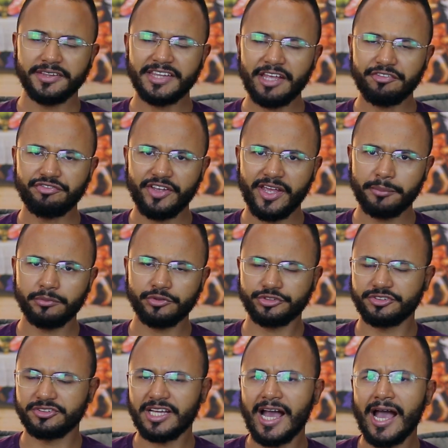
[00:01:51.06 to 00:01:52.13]

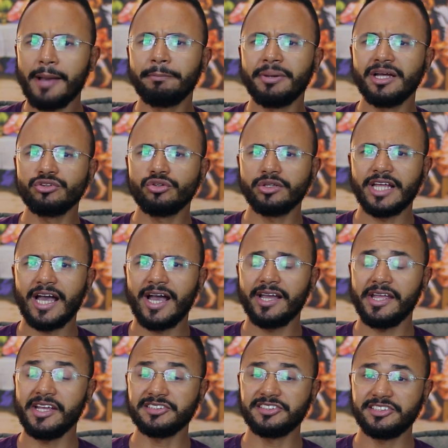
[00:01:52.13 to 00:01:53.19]
Devemos
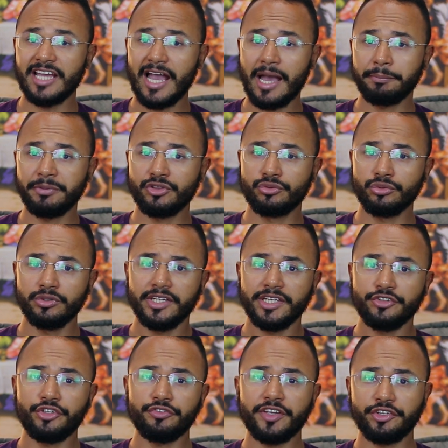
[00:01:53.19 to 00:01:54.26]
abandonar esse hábito
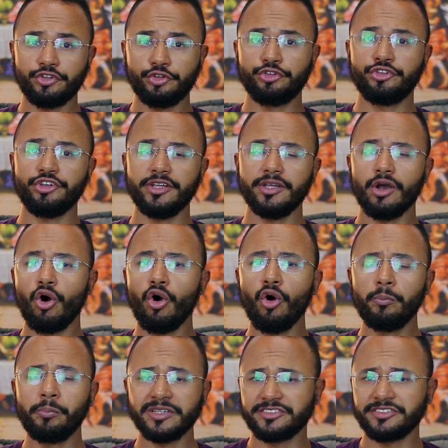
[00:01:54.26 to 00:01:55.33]
de vestir
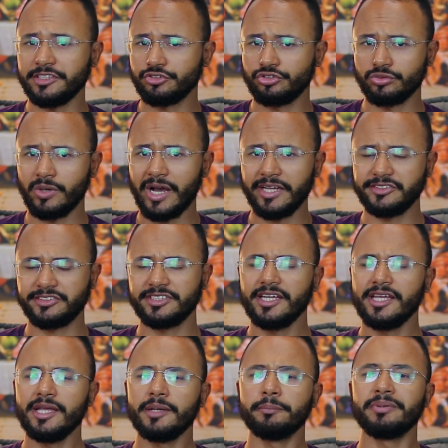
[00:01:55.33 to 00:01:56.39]
roupas sensuais
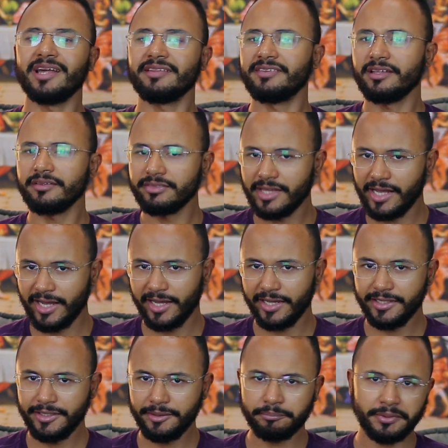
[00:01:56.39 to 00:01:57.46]
para tentar
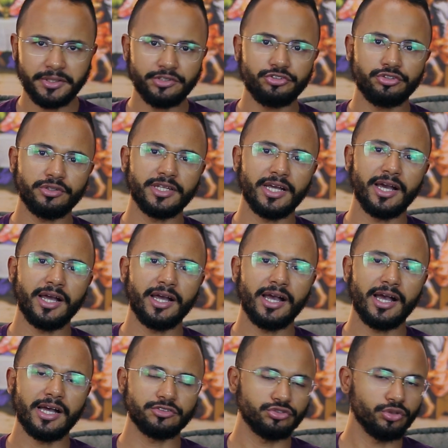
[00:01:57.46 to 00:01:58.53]
impressionar
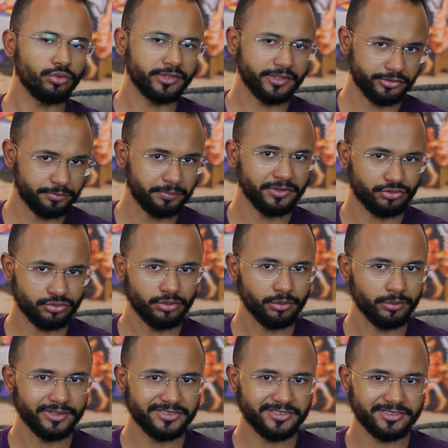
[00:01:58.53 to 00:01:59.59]
as outras
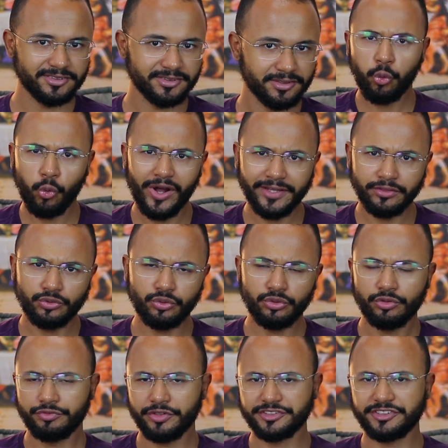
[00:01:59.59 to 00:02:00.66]
pessoas.
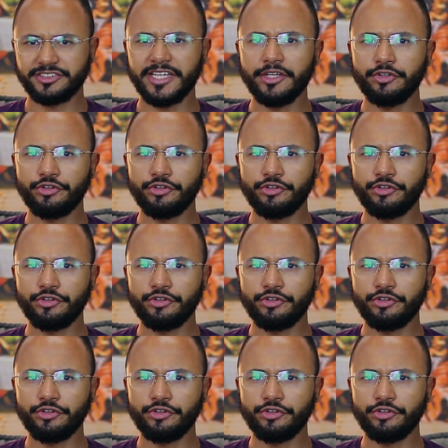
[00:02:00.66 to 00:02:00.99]
Quando você